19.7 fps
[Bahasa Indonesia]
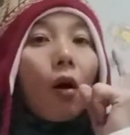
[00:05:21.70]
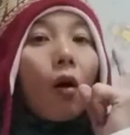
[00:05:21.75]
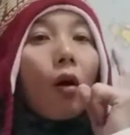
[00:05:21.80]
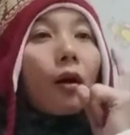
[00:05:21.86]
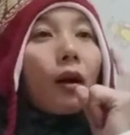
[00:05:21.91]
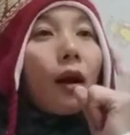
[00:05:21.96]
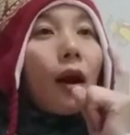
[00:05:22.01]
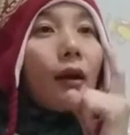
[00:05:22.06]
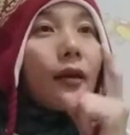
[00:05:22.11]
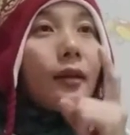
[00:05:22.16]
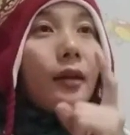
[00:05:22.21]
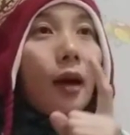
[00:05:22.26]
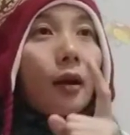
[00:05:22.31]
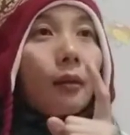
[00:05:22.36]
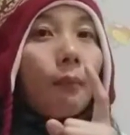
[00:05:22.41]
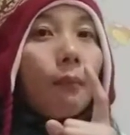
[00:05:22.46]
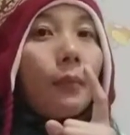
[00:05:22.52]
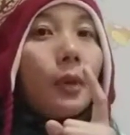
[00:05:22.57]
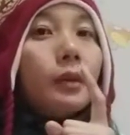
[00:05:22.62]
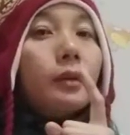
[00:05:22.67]
orang yang
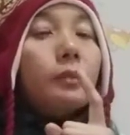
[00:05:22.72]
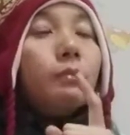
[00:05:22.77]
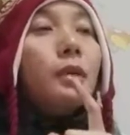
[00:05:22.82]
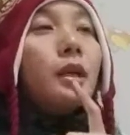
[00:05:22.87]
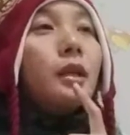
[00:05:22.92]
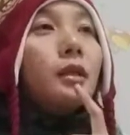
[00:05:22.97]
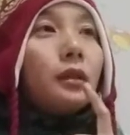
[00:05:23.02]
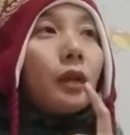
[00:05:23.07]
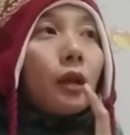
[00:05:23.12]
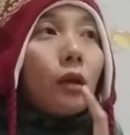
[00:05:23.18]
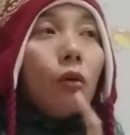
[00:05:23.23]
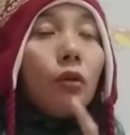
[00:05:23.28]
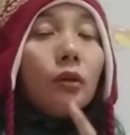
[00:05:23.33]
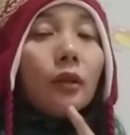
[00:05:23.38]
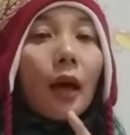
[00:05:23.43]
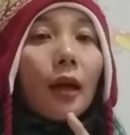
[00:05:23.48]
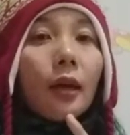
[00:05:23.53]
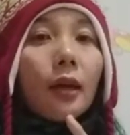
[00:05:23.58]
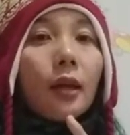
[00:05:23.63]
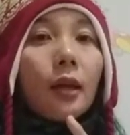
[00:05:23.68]
berseru
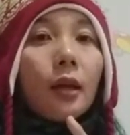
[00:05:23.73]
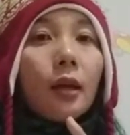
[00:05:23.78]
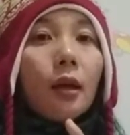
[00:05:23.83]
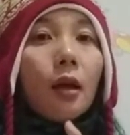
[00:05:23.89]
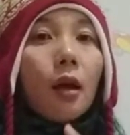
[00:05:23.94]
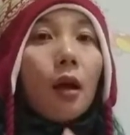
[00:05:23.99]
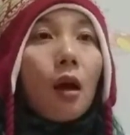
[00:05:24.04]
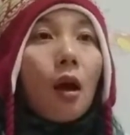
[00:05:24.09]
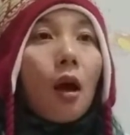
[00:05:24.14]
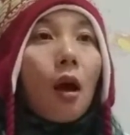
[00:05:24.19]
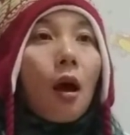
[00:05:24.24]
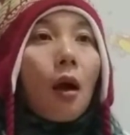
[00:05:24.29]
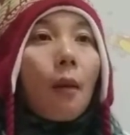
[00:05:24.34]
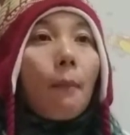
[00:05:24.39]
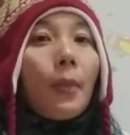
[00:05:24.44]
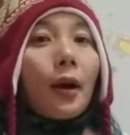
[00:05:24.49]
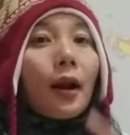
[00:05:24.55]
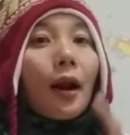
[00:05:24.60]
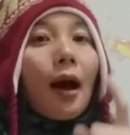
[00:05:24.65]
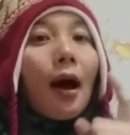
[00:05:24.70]
tadi
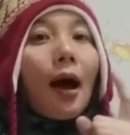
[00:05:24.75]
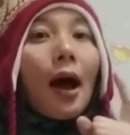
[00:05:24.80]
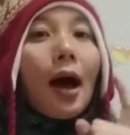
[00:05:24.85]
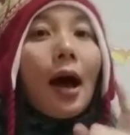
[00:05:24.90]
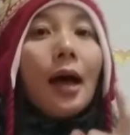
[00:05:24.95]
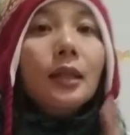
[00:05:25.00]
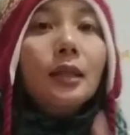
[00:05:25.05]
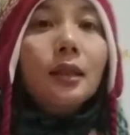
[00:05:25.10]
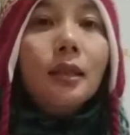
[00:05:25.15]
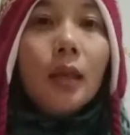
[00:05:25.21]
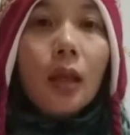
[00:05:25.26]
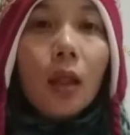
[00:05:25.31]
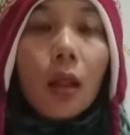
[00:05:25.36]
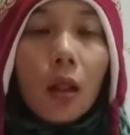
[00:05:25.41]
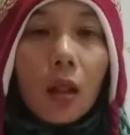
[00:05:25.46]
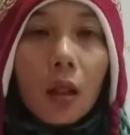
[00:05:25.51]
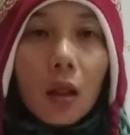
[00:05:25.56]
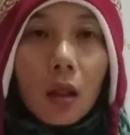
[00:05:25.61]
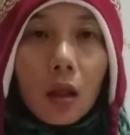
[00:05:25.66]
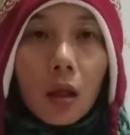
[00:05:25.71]
berhasil
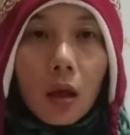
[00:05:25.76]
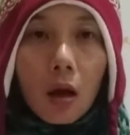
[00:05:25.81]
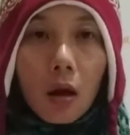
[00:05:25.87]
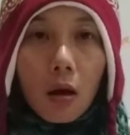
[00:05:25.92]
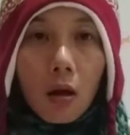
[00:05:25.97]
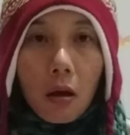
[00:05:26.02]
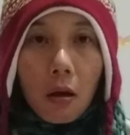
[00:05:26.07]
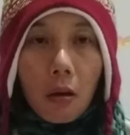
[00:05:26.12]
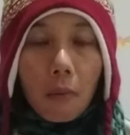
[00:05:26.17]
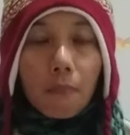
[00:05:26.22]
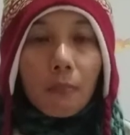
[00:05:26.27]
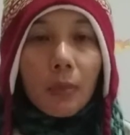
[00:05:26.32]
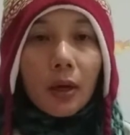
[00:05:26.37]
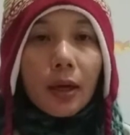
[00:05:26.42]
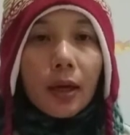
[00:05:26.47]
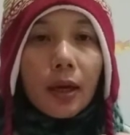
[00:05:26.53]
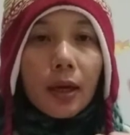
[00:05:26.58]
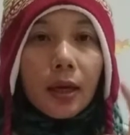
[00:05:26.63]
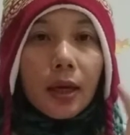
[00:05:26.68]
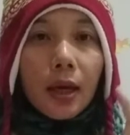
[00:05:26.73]

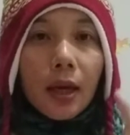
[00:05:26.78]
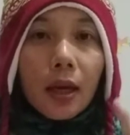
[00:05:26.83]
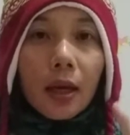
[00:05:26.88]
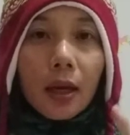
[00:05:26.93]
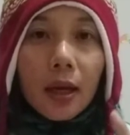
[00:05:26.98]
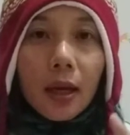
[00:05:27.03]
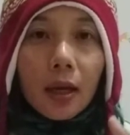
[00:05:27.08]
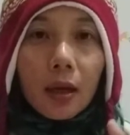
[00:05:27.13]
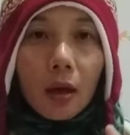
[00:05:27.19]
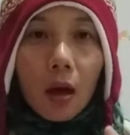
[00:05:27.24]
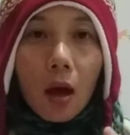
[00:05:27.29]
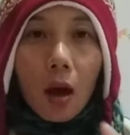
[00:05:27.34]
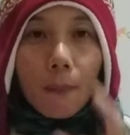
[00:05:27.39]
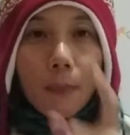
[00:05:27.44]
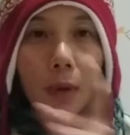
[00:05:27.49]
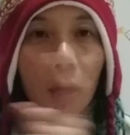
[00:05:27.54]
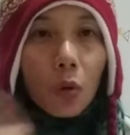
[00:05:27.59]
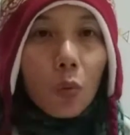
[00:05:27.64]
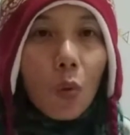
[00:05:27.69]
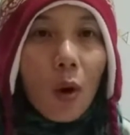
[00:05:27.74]
menggiring
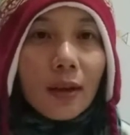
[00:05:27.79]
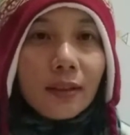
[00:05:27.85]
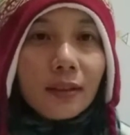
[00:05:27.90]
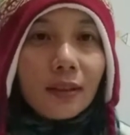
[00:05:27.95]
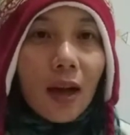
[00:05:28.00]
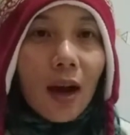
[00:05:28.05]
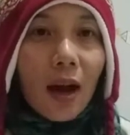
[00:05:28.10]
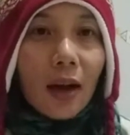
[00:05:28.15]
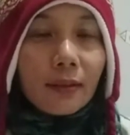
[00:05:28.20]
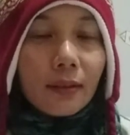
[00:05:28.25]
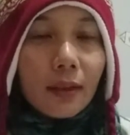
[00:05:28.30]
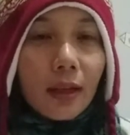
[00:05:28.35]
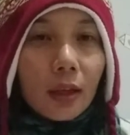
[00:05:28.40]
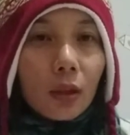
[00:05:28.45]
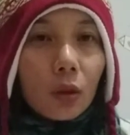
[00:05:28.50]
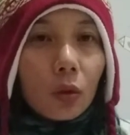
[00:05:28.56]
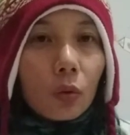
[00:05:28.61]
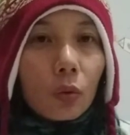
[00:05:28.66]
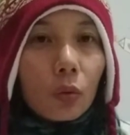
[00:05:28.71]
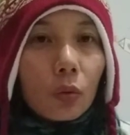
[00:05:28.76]
beruang jahat
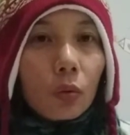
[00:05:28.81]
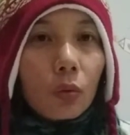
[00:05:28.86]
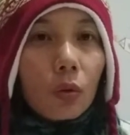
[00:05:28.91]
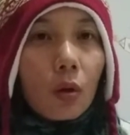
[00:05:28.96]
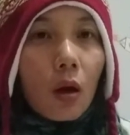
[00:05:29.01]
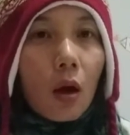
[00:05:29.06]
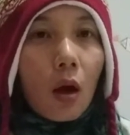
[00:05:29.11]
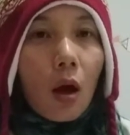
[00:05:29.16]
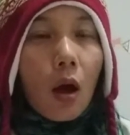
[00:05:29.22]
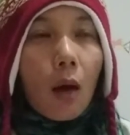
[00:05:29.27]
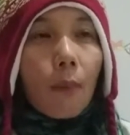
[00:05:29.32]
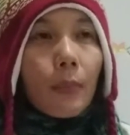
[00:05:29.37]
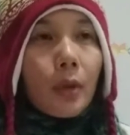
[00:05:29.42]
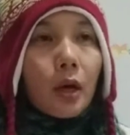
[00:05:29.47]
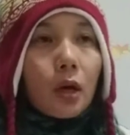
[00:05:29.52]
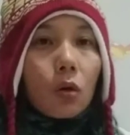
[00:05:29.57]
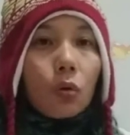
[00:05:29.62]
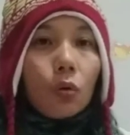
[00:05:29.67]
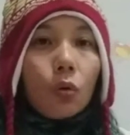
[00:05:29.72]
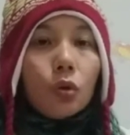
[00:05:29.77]
itu
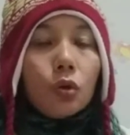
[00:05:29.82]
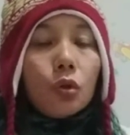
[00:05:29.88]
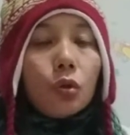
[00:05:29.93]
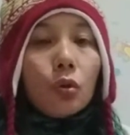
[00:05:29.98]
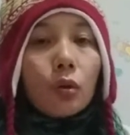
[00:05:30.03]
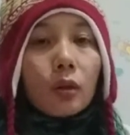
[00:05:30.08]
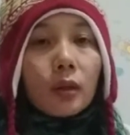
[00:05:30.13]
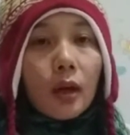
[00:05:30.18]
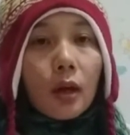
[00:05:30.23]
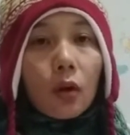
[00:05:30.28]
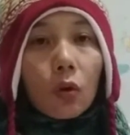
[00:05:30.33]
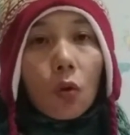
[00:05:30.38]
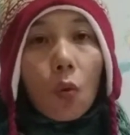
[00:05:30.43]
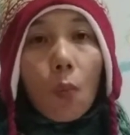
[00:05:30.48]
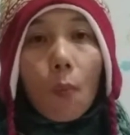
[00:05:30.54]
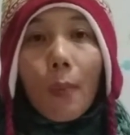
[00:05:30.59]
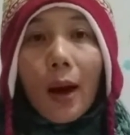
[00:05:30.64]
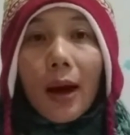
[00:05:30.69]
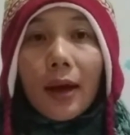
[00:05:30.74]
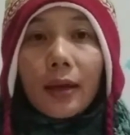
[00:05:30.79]
menuju ke
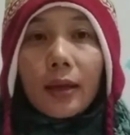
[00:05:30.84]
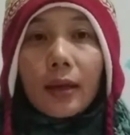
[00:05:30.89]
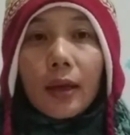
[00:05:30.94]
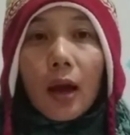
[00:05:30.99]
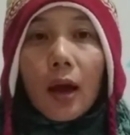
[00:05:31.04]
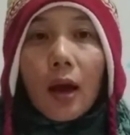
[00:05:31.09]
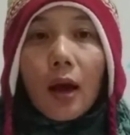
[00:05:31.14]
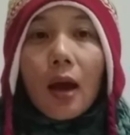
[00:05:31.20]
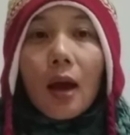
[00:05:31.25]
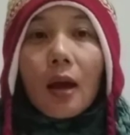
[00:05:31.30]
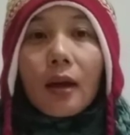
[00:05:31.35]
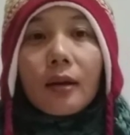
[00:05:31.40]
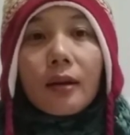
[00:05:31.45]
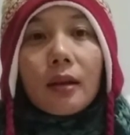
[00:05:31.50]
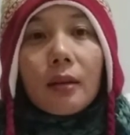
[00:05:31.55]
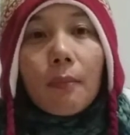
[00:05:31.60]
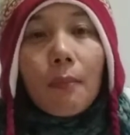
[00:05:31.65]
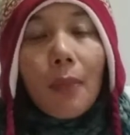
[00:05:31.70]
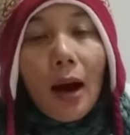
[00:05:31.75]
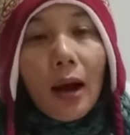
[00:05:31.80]
rumahnya
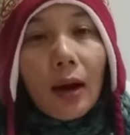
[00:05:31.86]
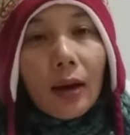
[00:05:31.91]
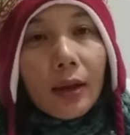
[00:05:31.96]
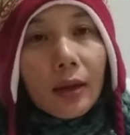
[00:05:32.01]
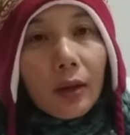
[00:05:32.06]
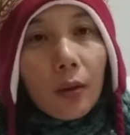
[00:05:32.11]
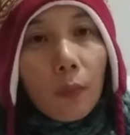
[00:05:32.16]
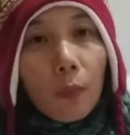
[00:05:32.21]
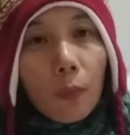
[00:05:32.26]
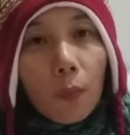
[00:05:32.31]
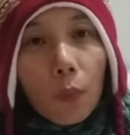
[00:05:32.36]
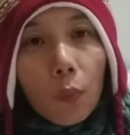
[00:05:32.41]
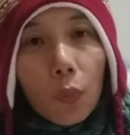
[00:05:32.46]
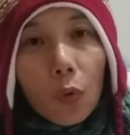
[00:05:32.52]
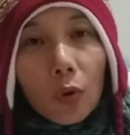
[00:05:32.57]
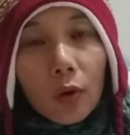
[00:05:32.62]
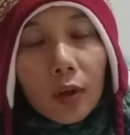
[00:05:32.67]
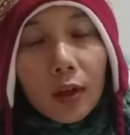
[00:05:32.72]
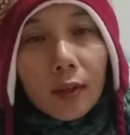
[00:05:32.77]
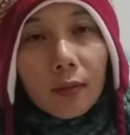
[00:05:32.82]
di balik
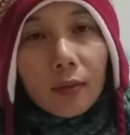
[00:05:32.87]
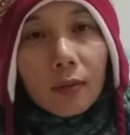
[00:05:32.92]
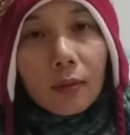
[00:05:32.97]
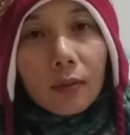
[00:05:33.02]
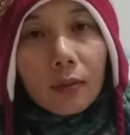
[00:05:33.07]
bukit.